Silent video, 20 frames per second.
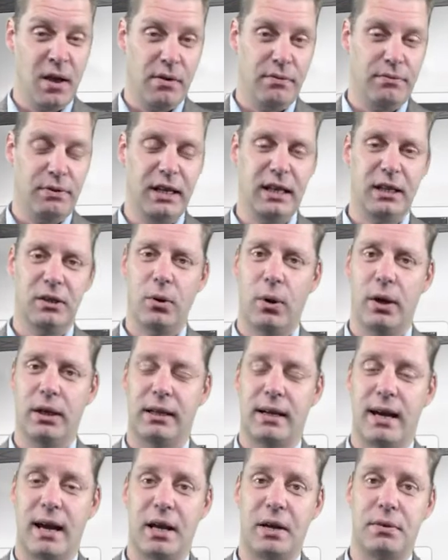wenig
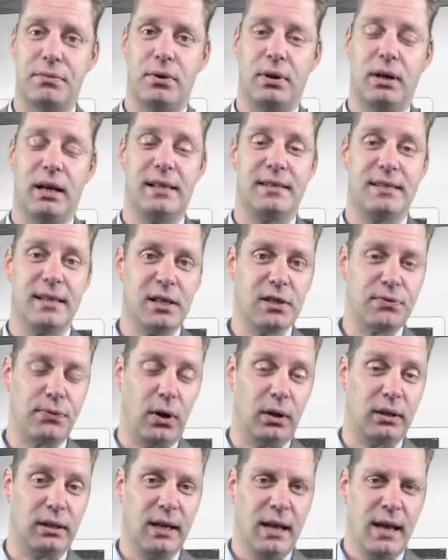Neuigkeiten von der
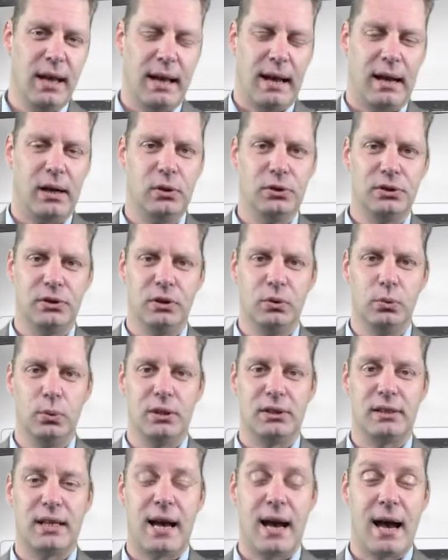Zinsfront aus den
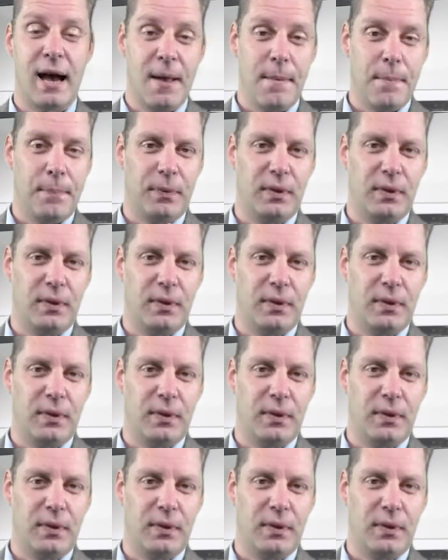USA,